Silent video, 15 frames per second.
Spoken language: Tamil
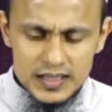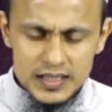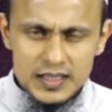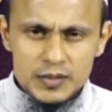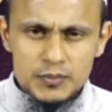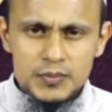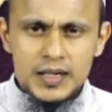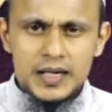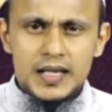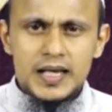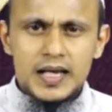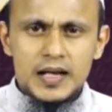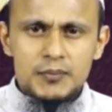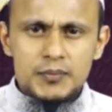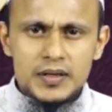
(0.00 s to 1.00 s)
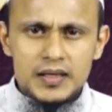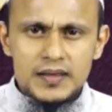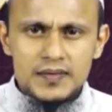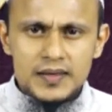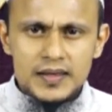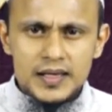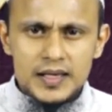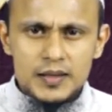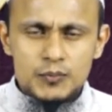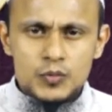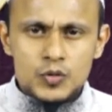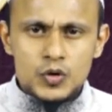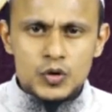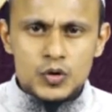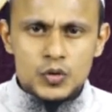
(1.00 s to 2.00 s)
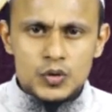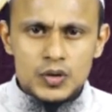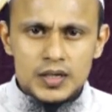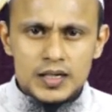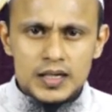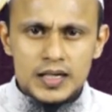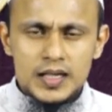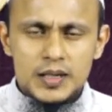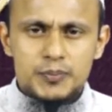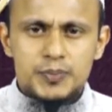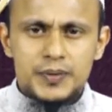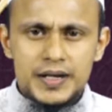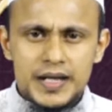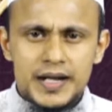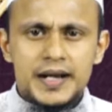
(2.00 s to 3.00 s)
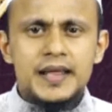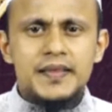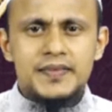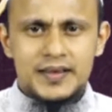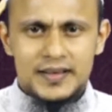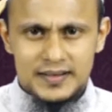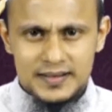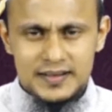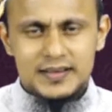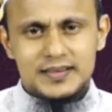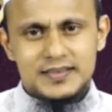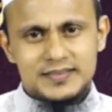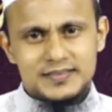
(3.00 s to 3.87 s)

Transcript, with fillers: இந்த மன அமைதியை முன்னோர்கள் எப்படி அடைந்தார்கள்